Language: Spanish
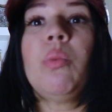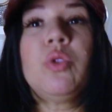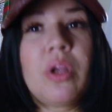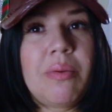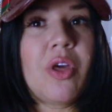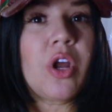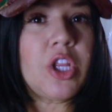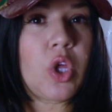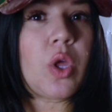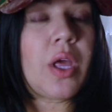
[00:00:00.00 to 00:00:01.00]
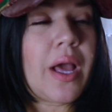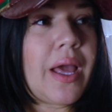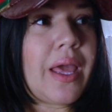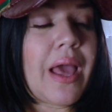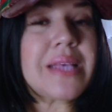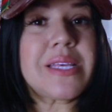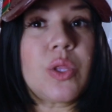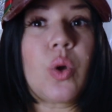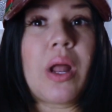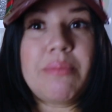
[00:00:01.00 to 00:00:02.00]
como tres videos que lo estoy eh,
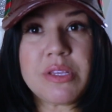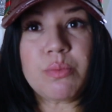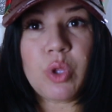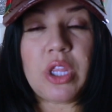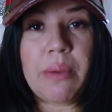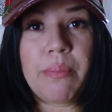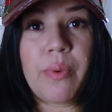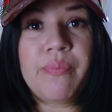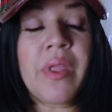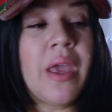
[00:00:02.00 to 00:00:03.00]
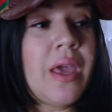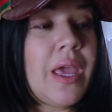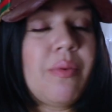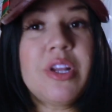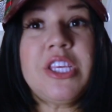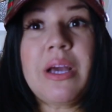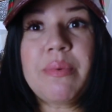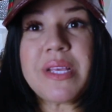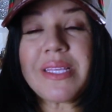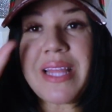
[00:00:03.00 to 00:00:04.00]
haciendo al mismo tiempo. Y bueno chicas,
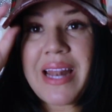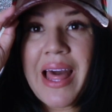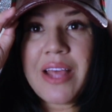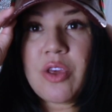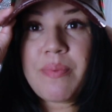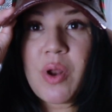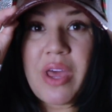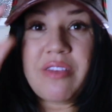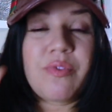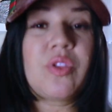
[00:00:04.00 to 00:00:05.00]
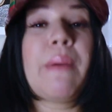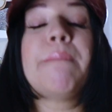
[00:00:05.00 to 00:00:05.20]
pues este, nada, yo espero que disfruten